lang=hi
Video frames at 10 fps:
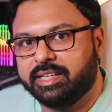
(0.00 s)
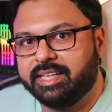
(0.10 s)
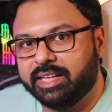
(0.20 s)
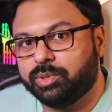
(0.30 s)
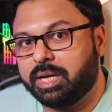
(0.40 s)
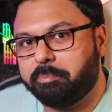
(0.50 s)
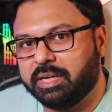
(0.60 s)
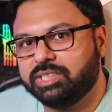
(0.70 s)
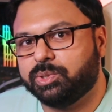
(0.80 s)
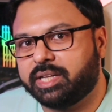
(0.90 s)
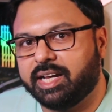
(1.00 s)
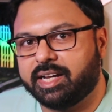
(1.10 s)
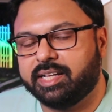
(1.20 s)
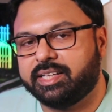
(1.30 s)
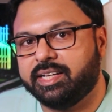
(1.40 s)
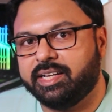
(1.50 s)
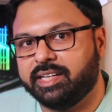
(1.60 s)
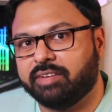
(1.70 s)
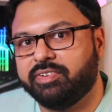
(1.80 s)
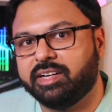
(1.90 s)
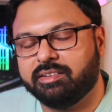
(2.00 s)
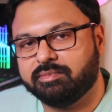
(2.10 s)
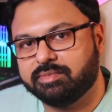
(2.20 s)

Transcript: ये थोड़ा पंच होके आ रहे थे या फिर